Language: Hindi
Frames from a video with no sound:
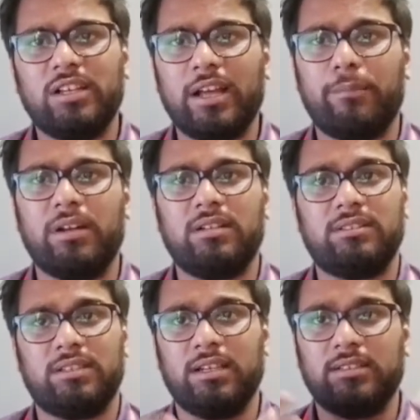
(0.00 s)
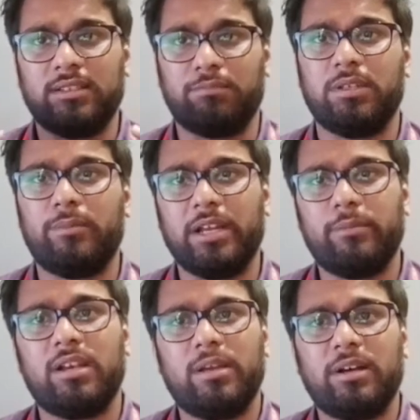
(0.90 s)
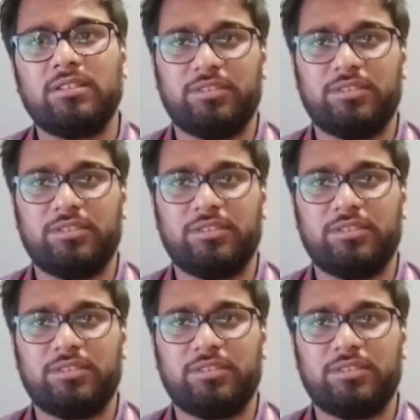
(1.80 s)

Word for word: कैपिटल्स के सबसे बड़े बल्लेबाज